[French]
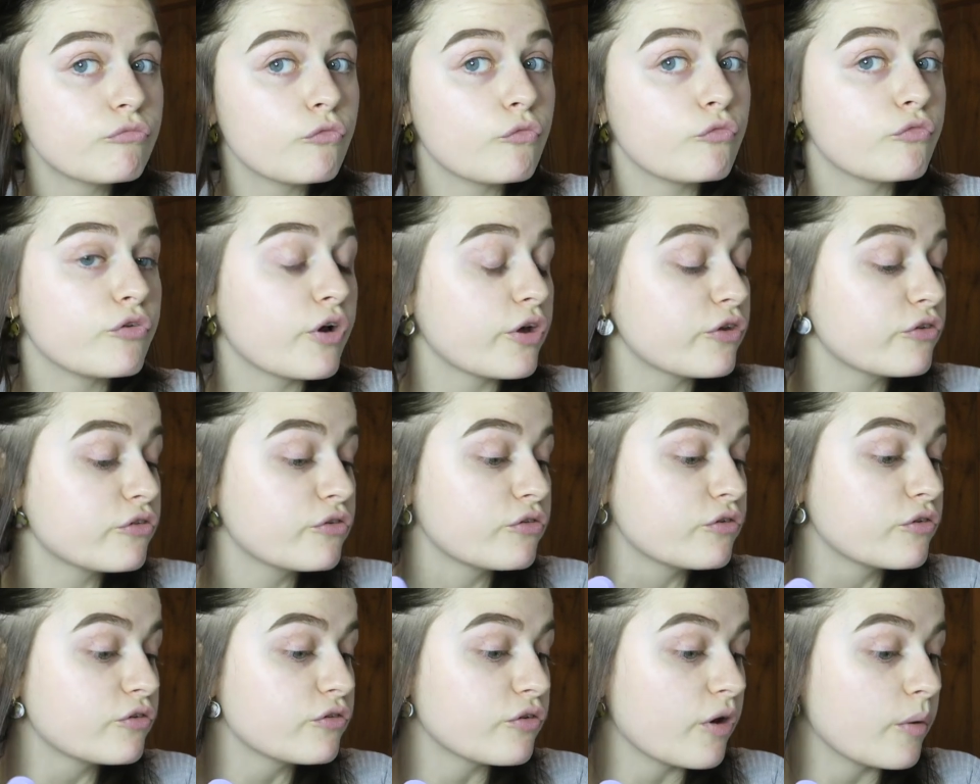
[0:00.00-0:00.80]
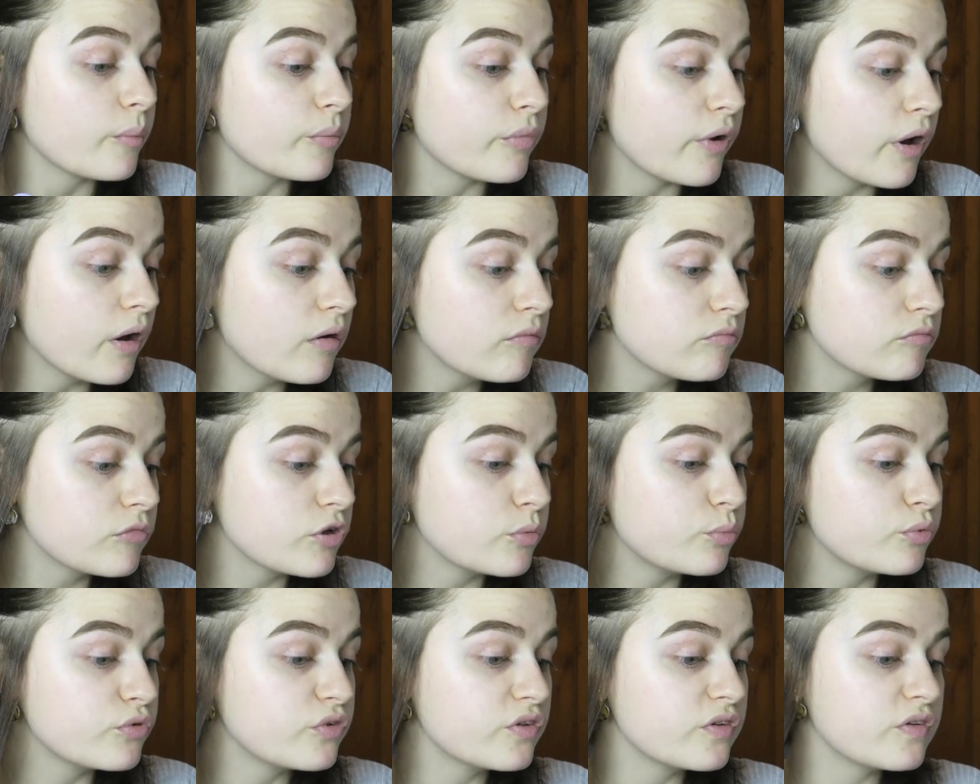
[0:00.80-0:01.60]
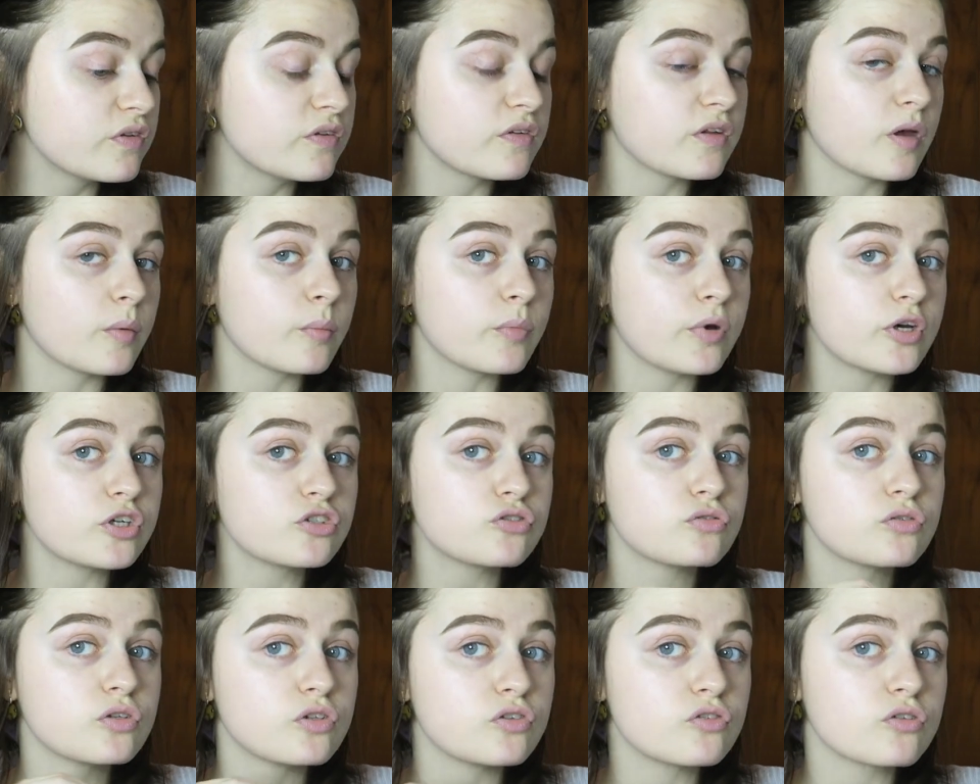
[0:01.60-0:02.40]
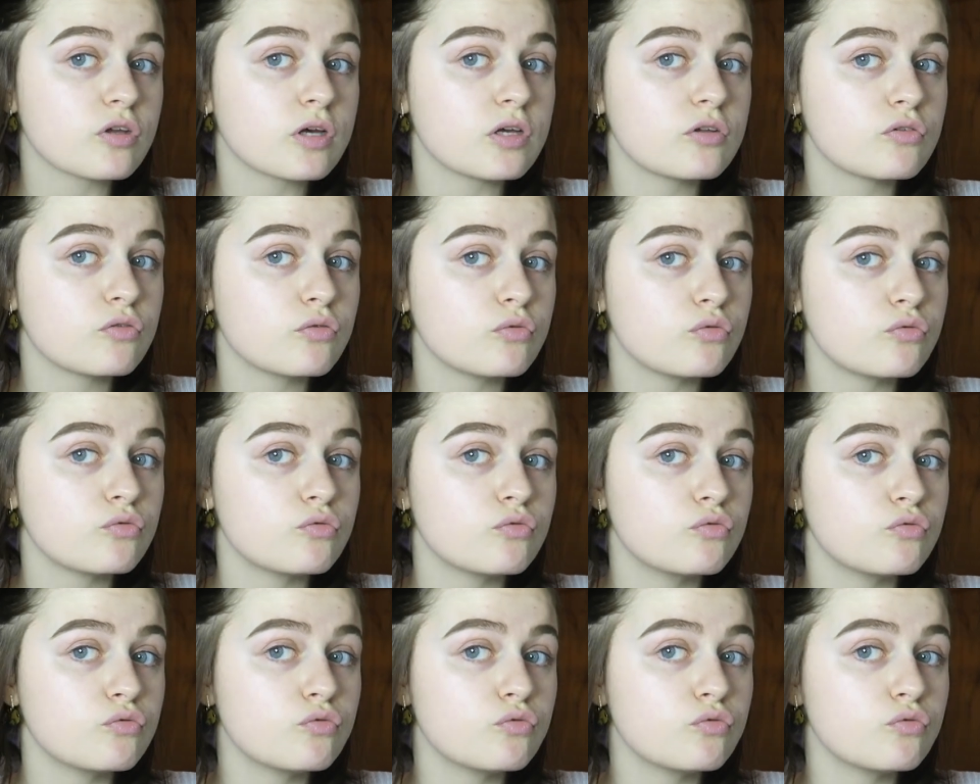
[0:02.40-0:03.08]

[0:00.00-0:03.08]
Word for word: On verra si c'est sympa. Et puis si c'est sympa, je testerai de,